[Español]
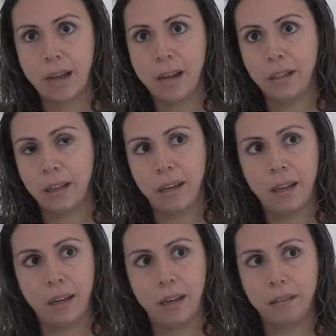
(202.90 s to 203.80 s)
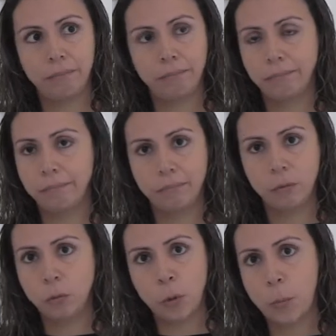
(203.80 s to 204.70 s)
al que
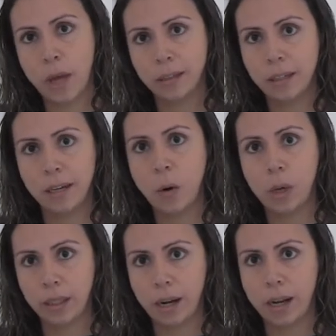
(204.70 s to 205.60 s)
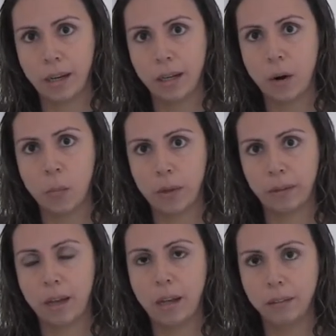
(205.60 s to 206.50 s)
uno puede adquirir en cualquier galería
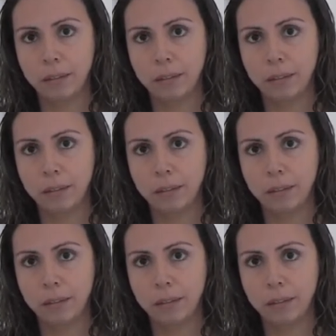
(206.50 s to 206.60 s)
comercial.